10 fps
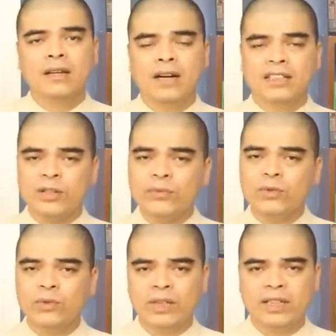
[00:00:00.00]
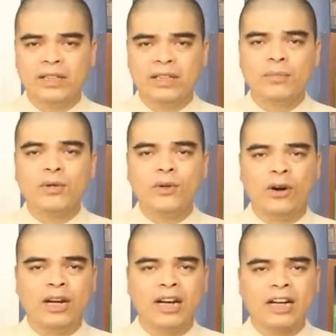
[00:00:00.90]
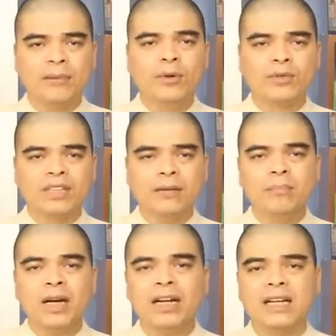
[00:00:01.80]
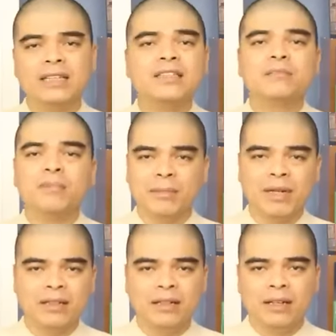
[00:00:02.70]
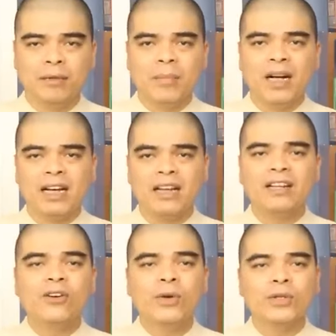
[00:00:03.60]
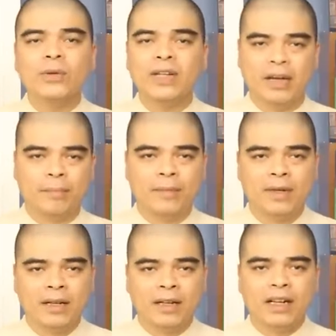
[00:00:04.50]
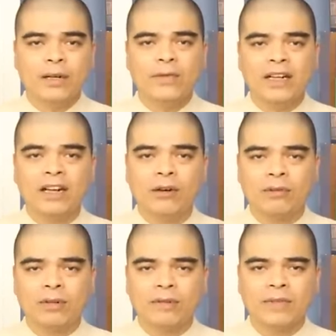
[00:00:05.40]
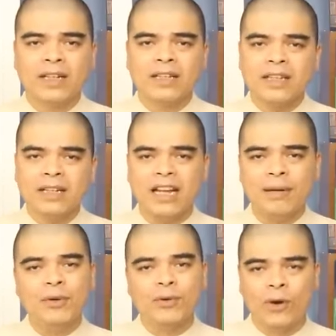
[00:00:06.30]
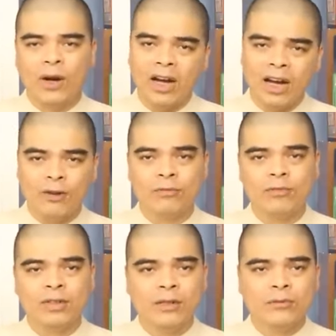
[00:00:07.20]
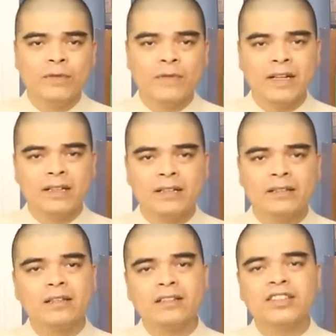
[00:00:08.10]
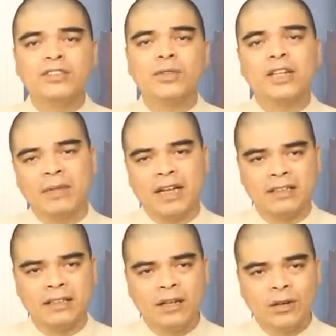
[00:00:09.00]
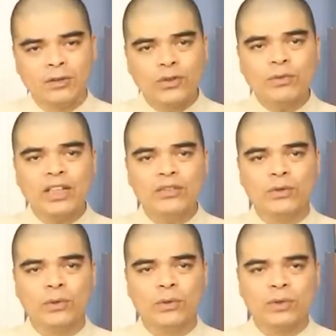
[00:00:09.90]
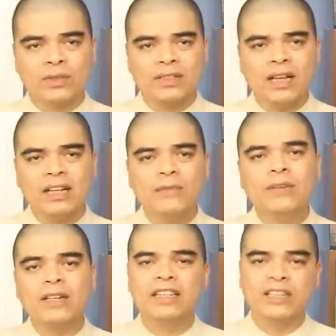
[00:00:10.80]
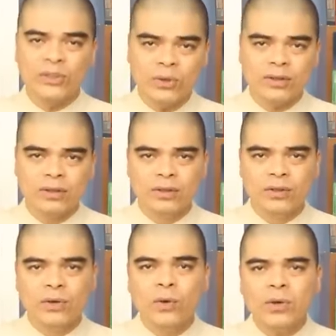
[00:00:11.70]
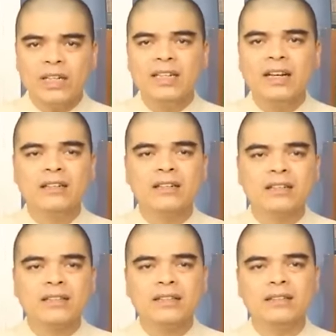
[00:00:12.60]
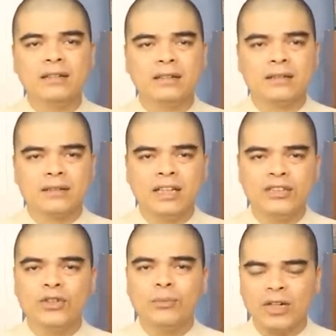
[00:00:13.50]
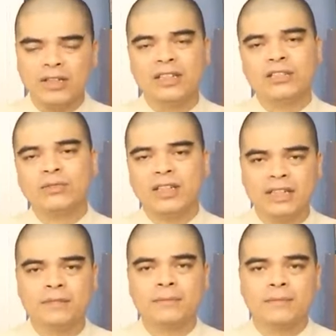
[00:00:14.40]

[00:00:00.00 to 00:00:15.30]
ở trong phong thủy màu đỏ là cái màu sắc mang lại cái sự may mắn mang lại cái cơ hội tốt đẹp cây vạn lộc với cái sắc lá màu đỏ hồng vì vậy tượng trưng cho điểm lành giúp gia chủ tăng cái vận khí tốt hút cái năng lượng tích cực đến cho mọi người trong gia đình